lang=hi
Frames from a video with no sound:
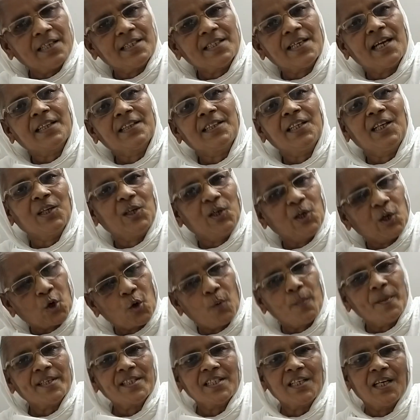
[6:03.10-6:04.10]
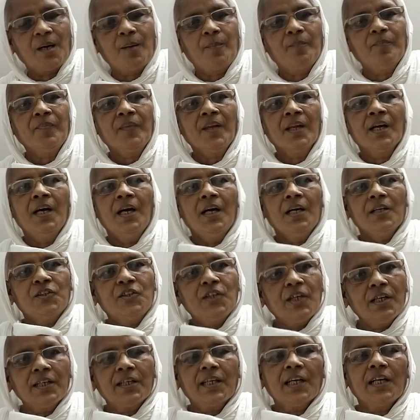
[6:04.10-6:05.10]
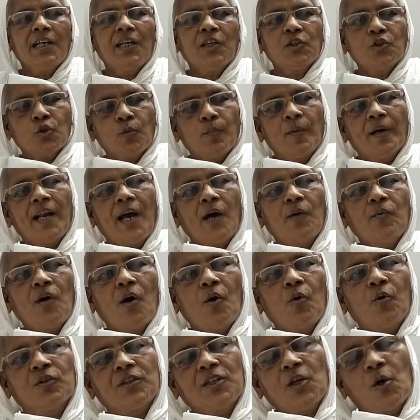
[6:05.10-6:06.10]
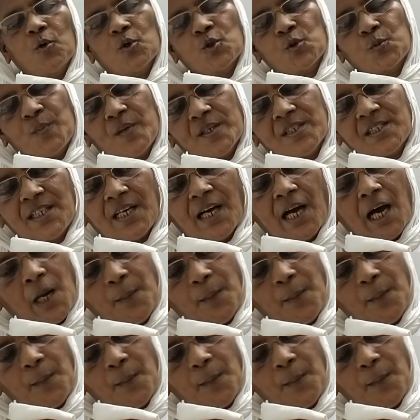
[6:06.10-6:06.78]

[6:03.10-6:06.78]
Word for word: के लिए जाते हैं घरों में से हम जिनके घर जो बना हुआ होता है उसमें से